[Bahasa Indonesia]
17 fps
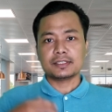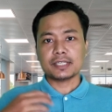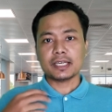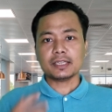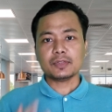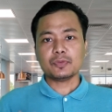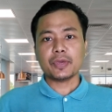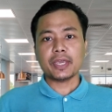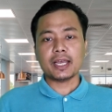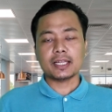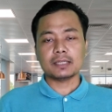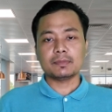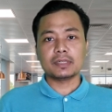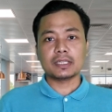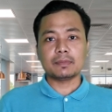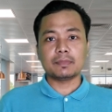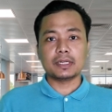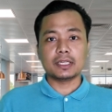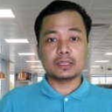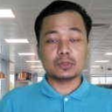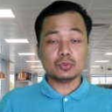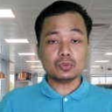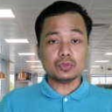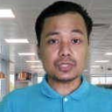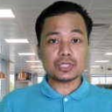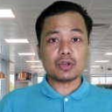chat WA teman-teman
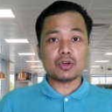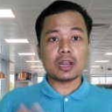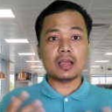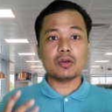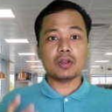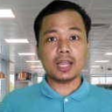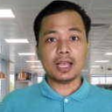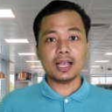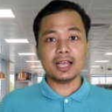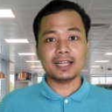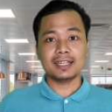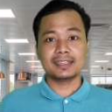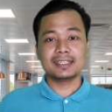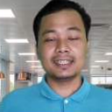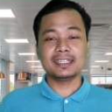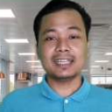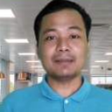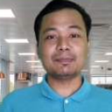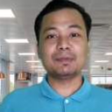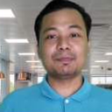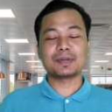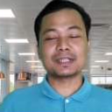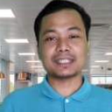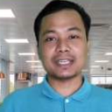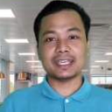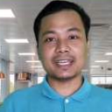itu seolah-olah tidak
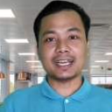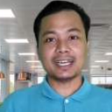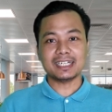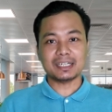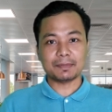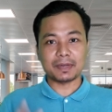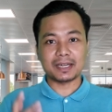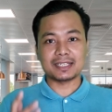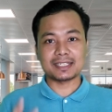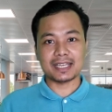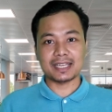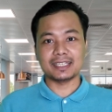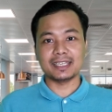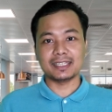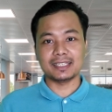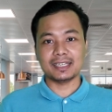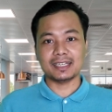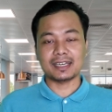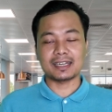mempercayakan kepada saya ya,